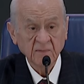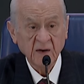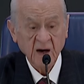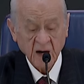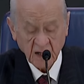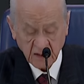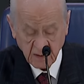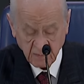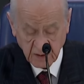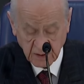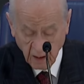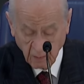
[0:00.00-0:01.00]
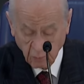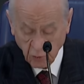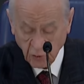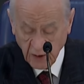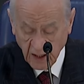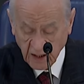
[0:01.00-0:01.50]
ve hakimdir.
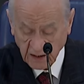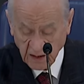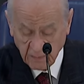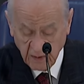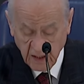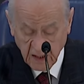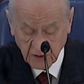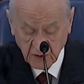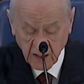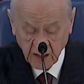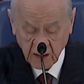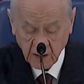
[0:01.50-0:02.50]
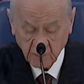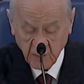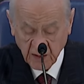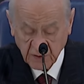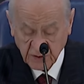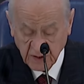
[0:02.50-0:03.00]
Bugüne kadar Milliyetçi Hareket
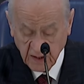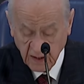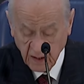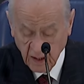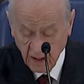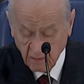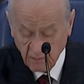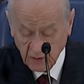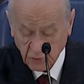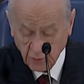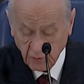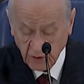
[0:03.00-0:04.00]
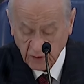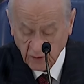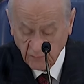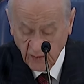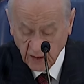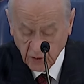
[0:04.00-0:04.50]
Partisi ve Cumhur
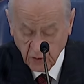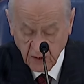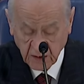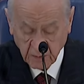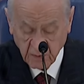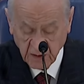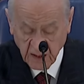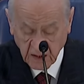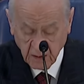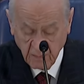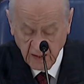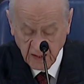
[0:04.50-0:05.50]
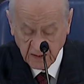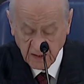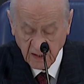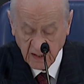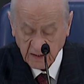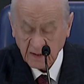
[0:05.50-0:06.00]
İttifakı yönetimindeki
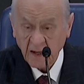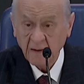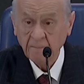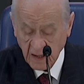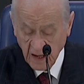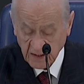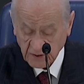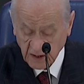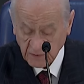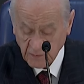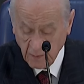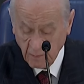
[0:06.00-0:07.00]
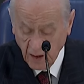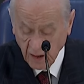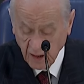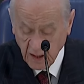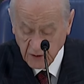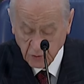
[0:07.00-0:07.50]
belediyelerde esas ve
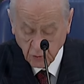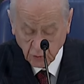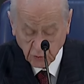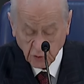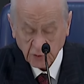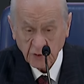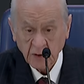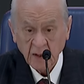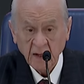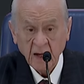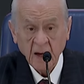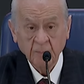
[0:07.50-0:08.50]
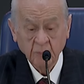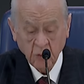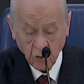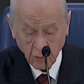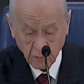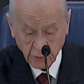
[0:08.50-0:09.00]
bağlayıcı husus hep bu
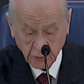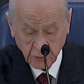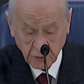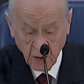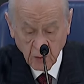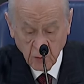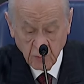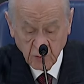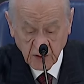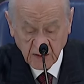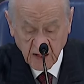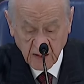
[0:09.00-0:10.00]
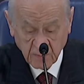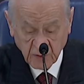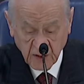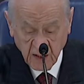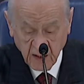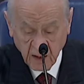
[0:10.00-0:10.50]
olmuştur. Ümit ederim
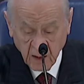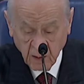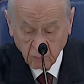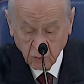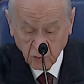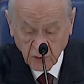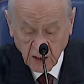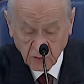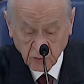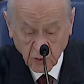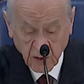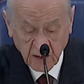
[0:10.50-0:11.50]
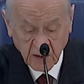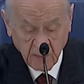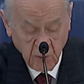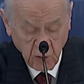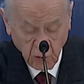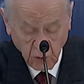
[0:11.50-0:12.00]
ki bundan sonra da
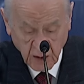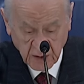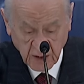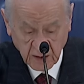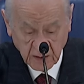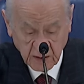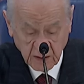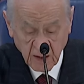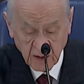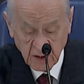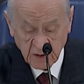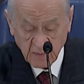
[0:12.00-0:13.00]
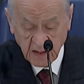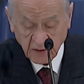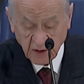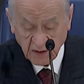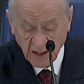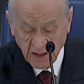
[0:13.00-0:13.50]
böyle olacaktır. Hizmet
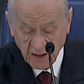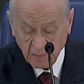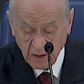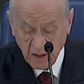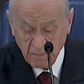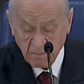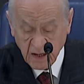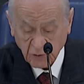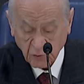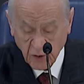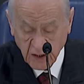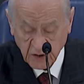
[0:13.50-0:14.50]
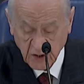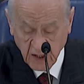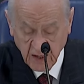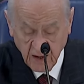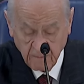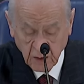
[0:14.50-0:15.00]
edenin himmet
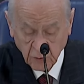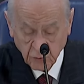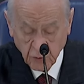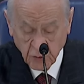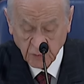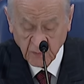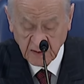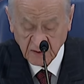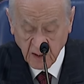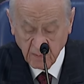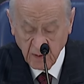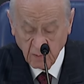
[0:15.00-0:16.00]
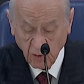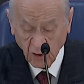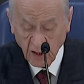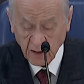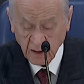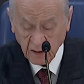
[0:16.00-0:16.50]
göreceğine, dürüst ve samimi
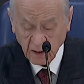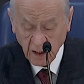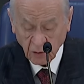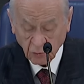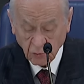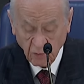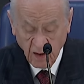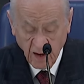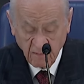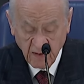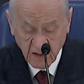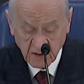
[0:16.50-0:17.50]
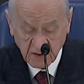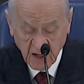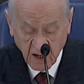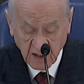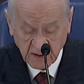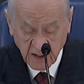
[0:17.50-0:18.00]
olanın dua ve rıza
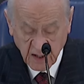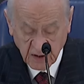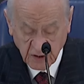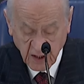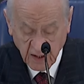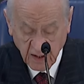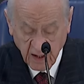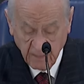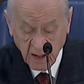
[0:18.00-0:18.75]
kazanacağına,